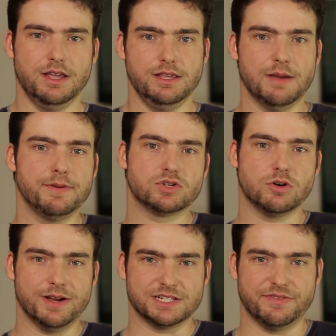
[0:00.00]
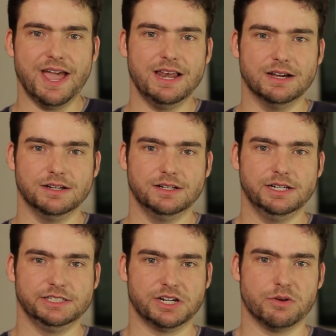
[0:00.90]
E a pessoa mais velha
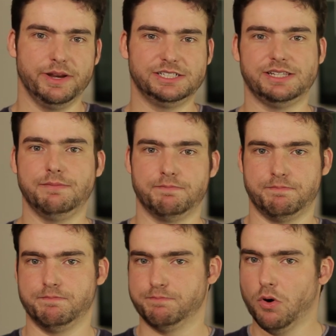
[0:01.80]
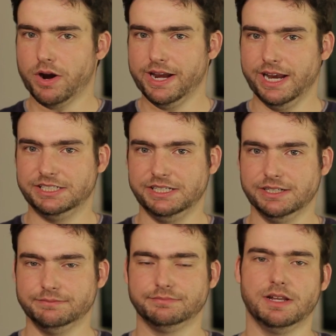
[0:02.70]
geralmente tem pouca
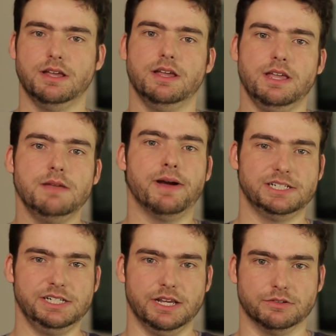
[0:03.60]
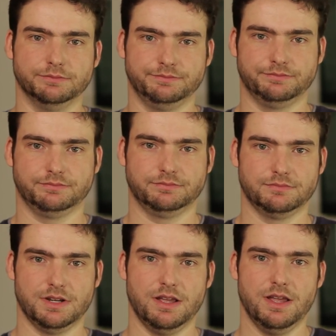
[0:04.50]
energia e mais dinheiro.
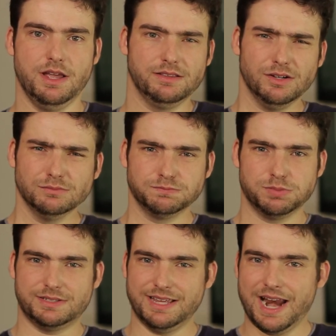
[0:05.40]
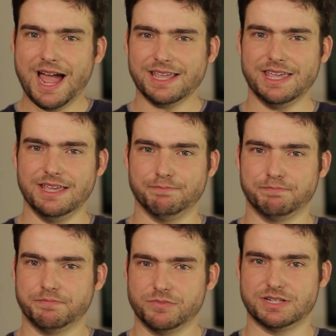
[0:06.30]
Então, será que
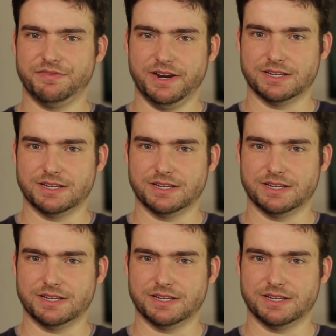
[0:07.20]
você faria